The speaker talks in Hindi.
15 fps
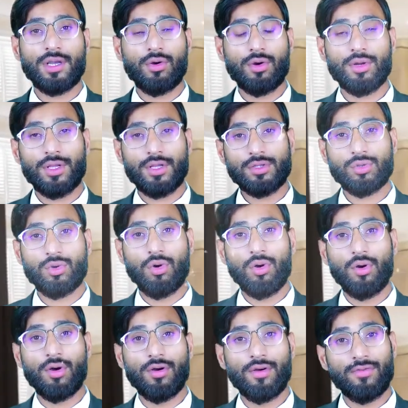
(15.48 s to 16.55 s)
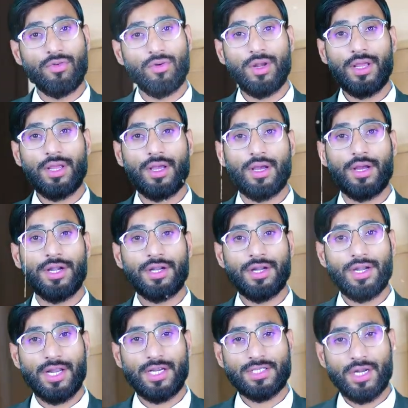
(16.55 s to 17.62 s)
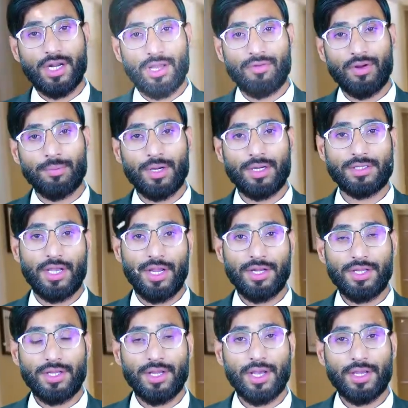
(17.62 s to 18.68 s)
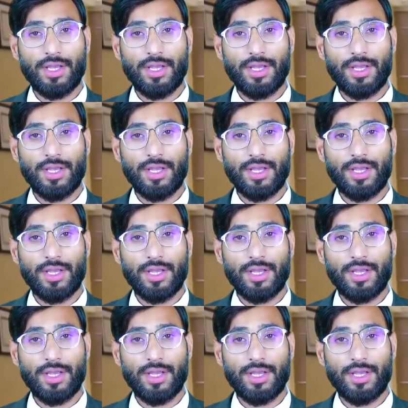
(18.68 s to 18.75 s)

हैं और इसको फुली इंटरनेशनल लेवल पे डिज़ाइन किया